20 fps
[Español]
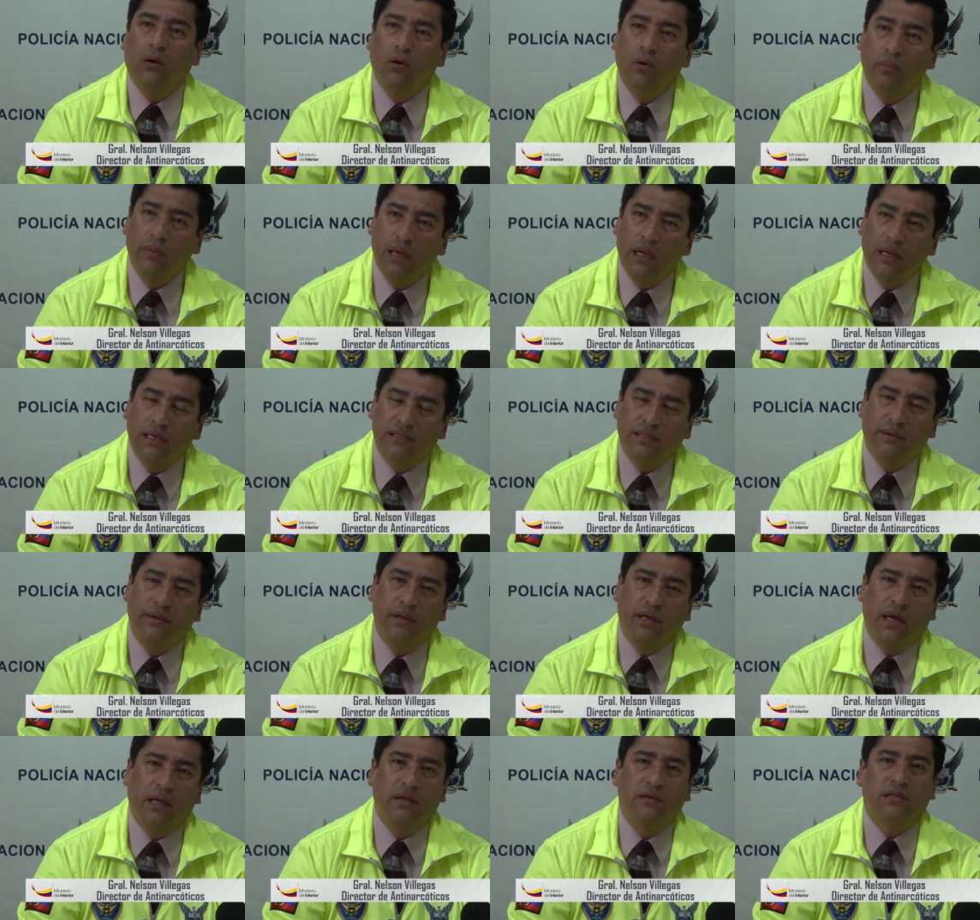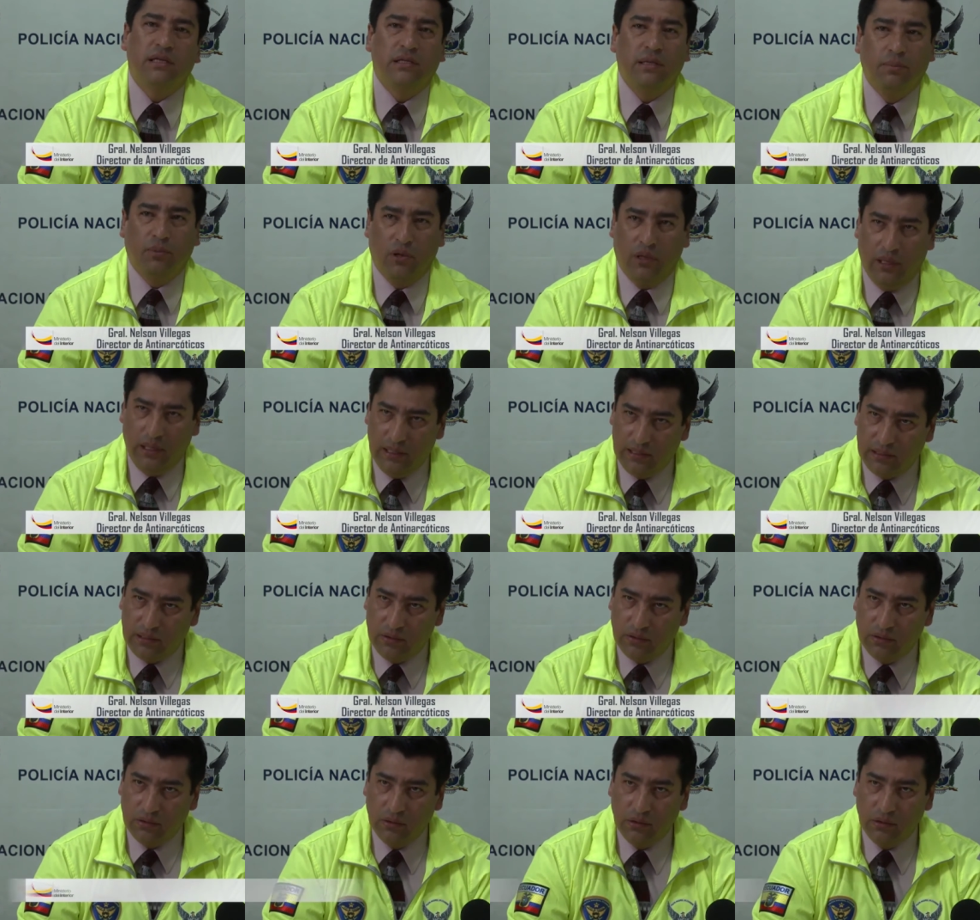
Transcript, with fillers: colombiana estaba dedicada a este tipo de ilícito.